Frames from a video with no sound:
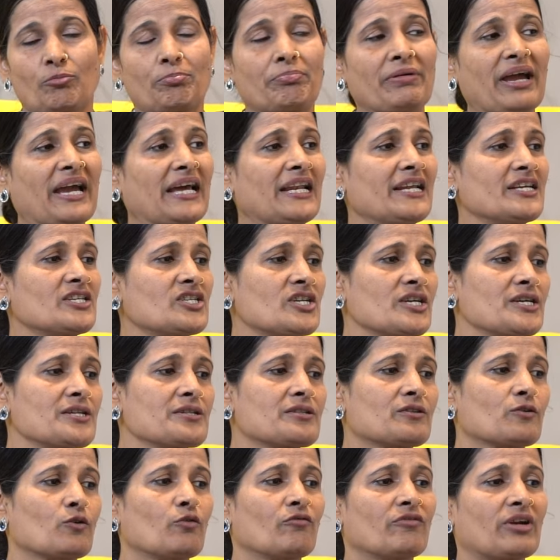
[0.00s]
तो पहली
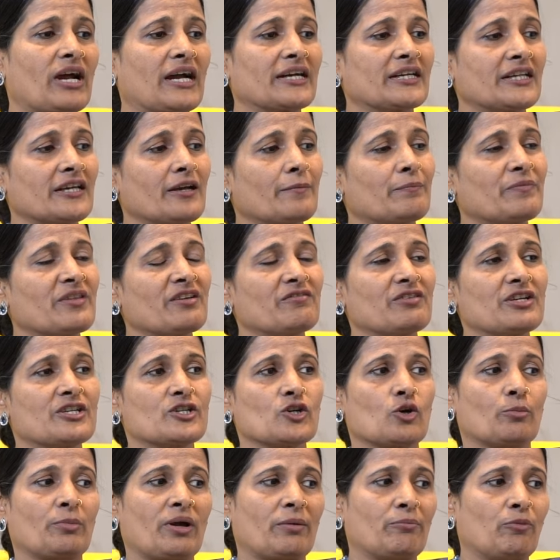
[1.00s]
चीज ध्रुव राठी अपनी
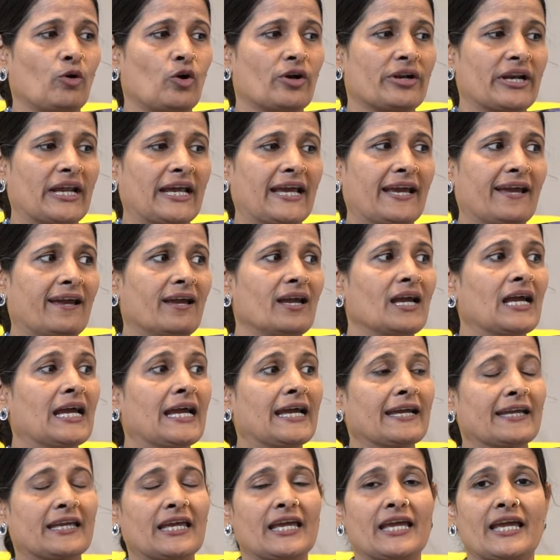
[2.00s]
वीडियो में बोल रहे
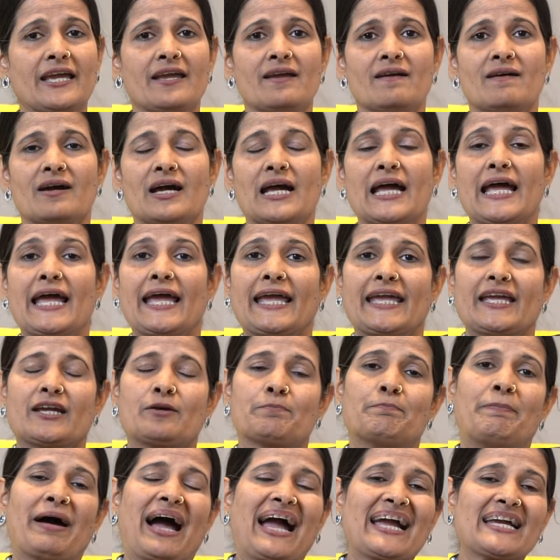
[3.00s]
हैं कि
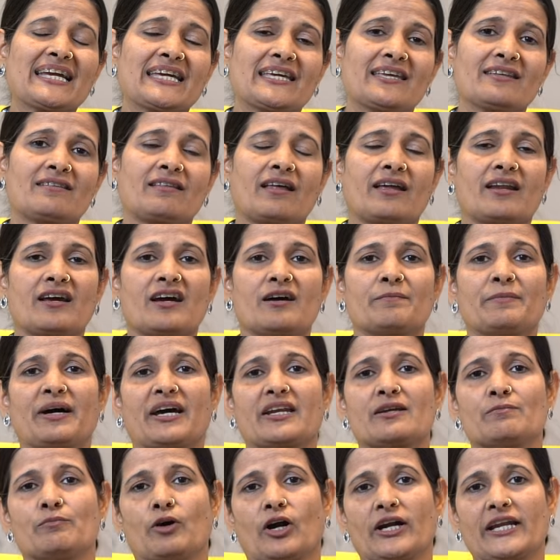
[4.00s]
एक बैंक की तरह
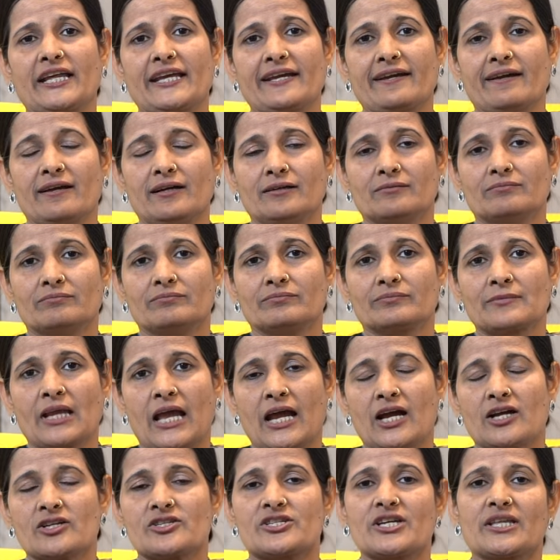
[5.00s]
हमारी बॉडी है
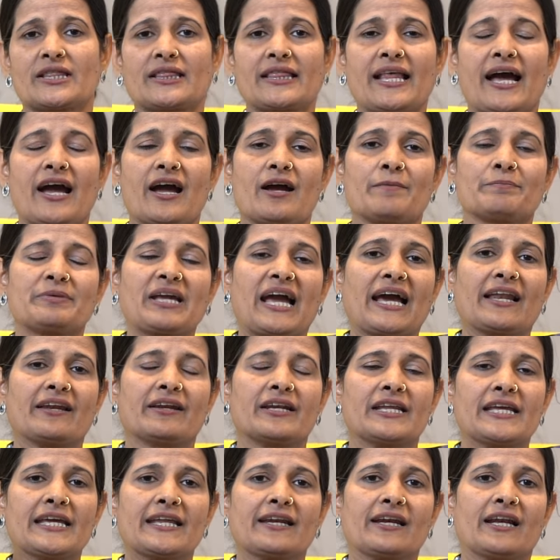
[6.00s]
जितना हम
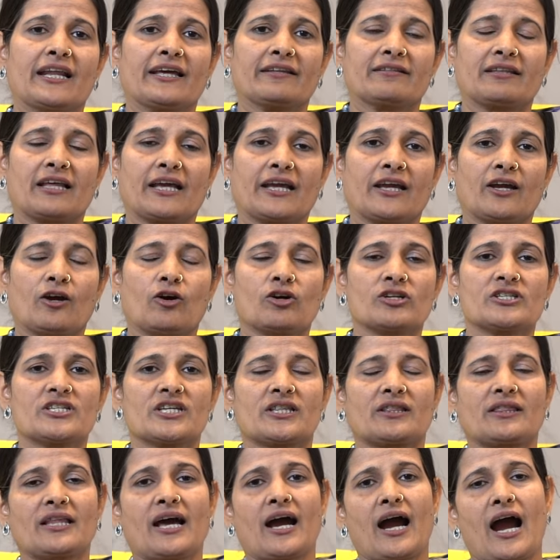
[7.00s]
कैलोरी इन लेते हैं और
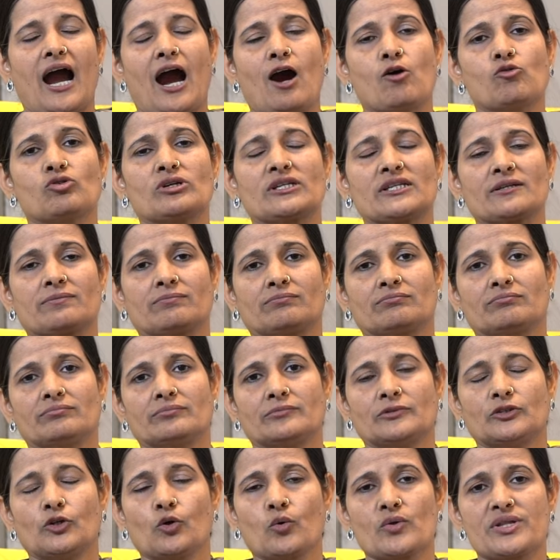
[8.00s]
जितना आउट
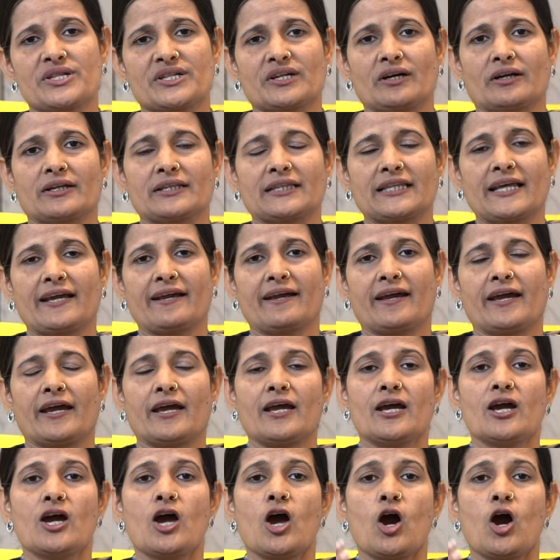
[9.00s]
यूज करते
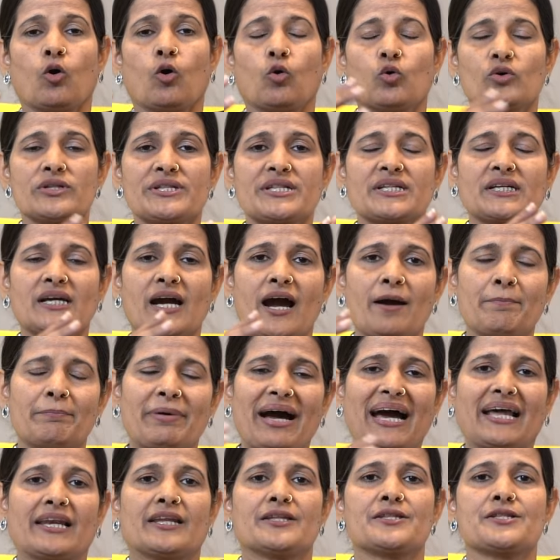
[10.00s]
हैं उसका
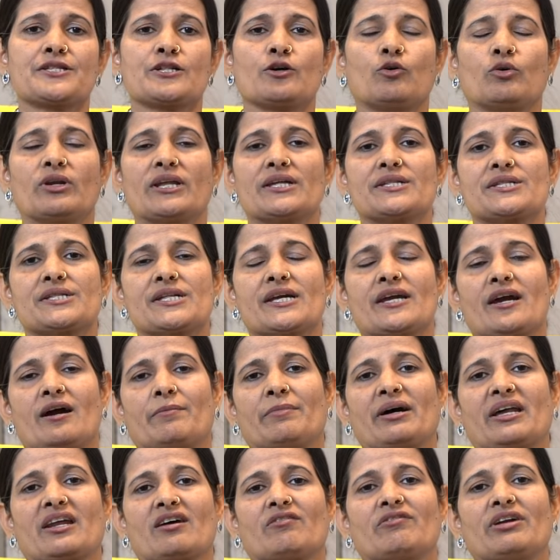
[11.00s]
बैलेंस होने से
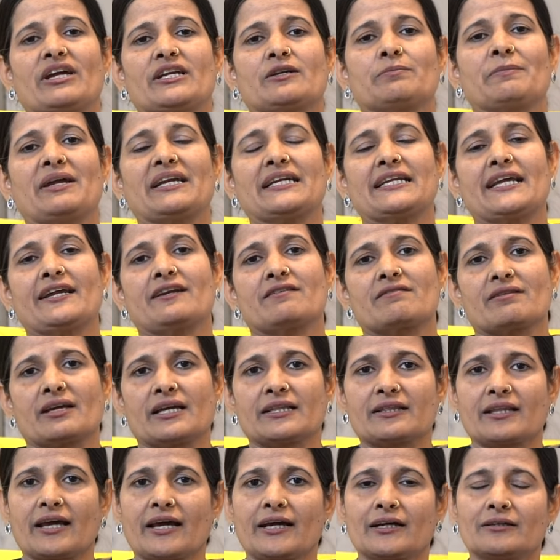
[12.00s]
हमारा वेट मेंटेन
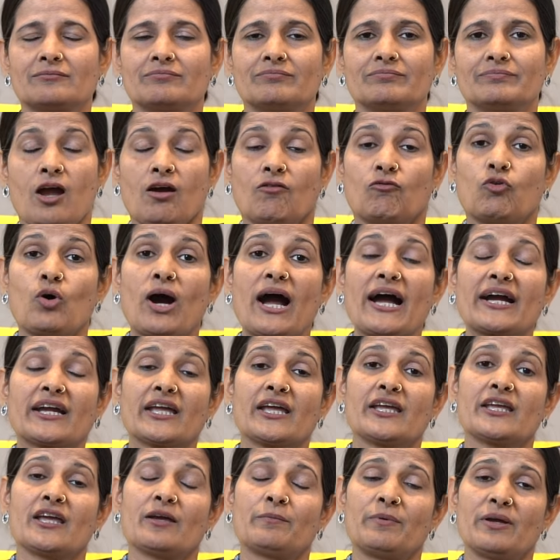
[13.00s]
रहता है वो
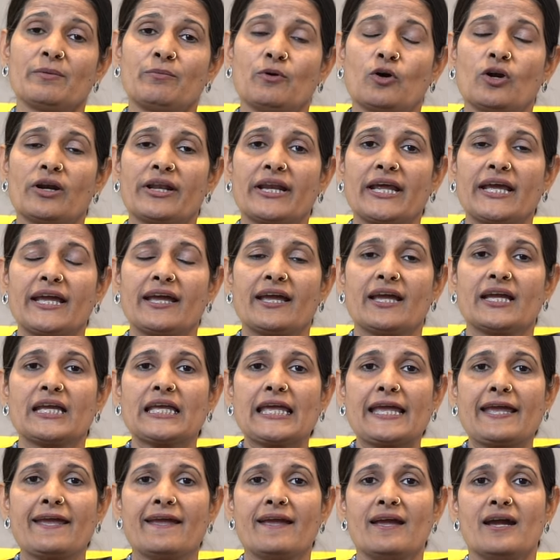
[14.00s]
आगे ये भी बोल रहे हैं
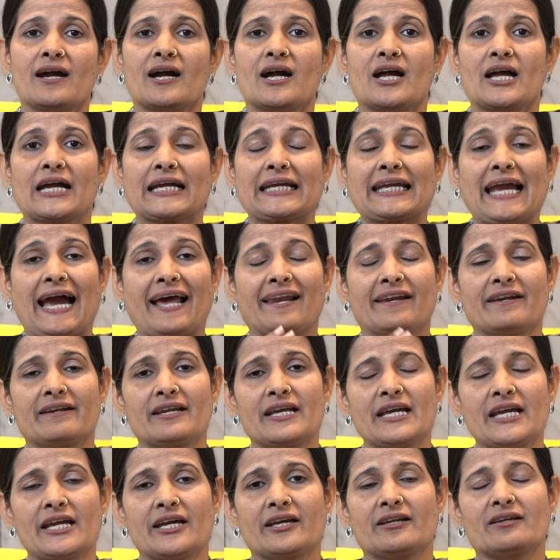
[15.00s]
कि
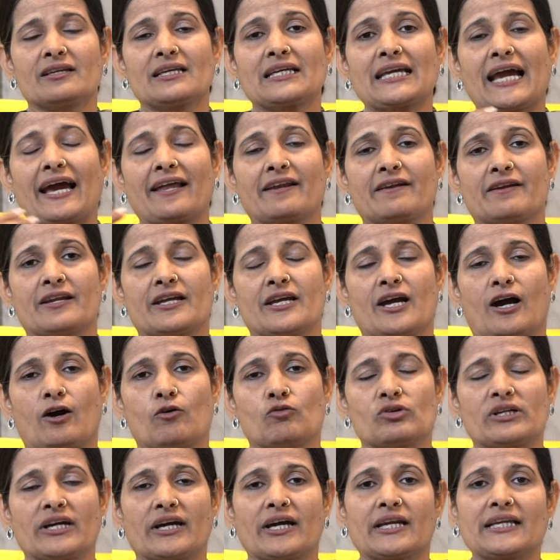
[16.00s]
कैलोरी इन कैलोरी
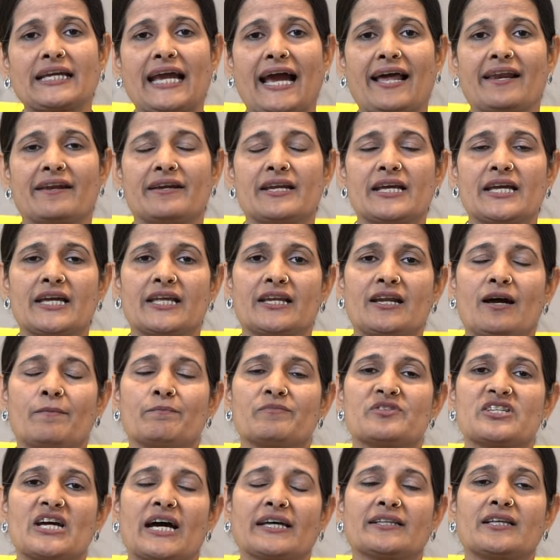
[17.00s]
आउट अगर कैलोरी इन
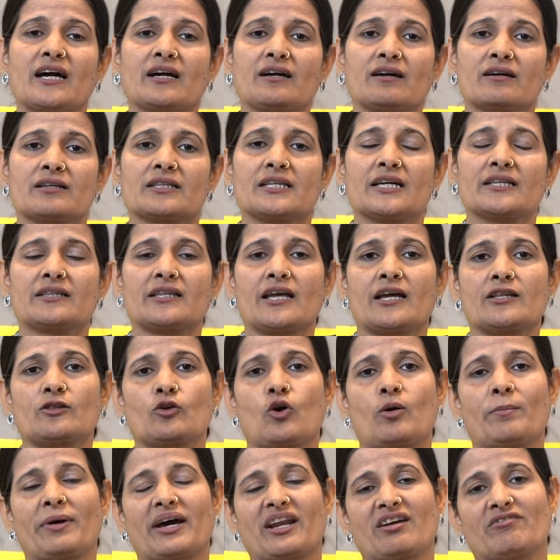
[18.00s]
हम ज्यादा कर देते हैं
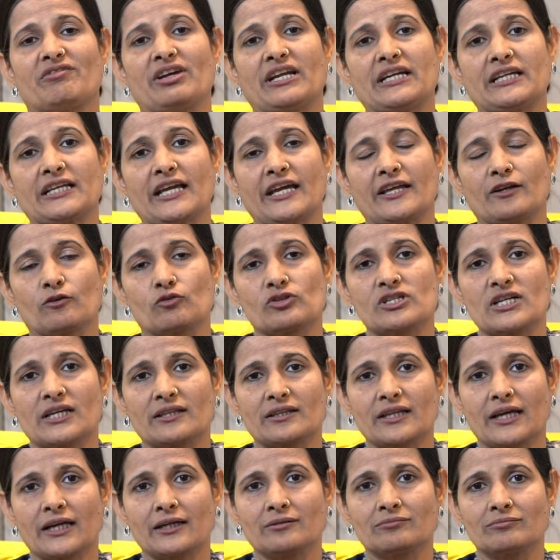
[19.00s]
तो हमारा वेट गेन हो
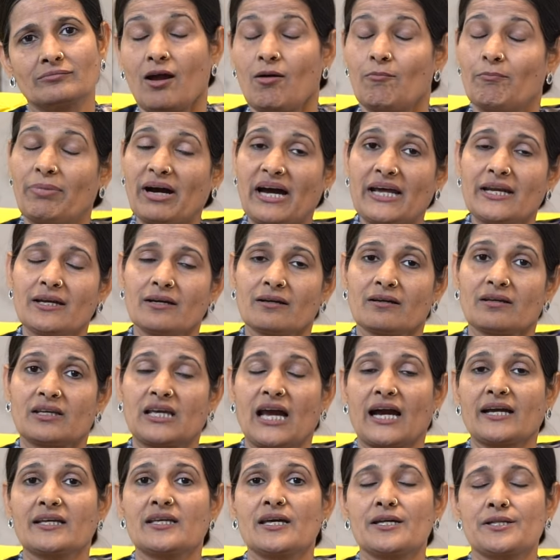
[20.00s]
जाता है पर
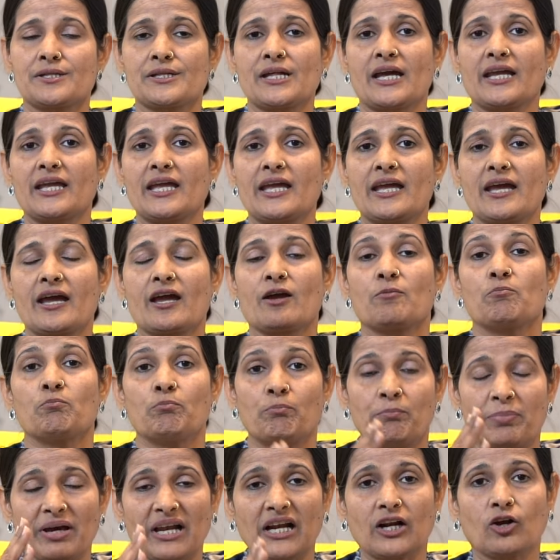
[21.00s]
क्या ये सही है
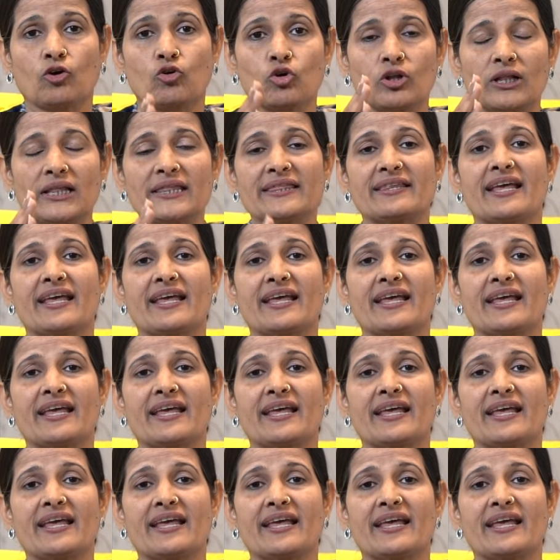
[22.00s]
बिल्कुल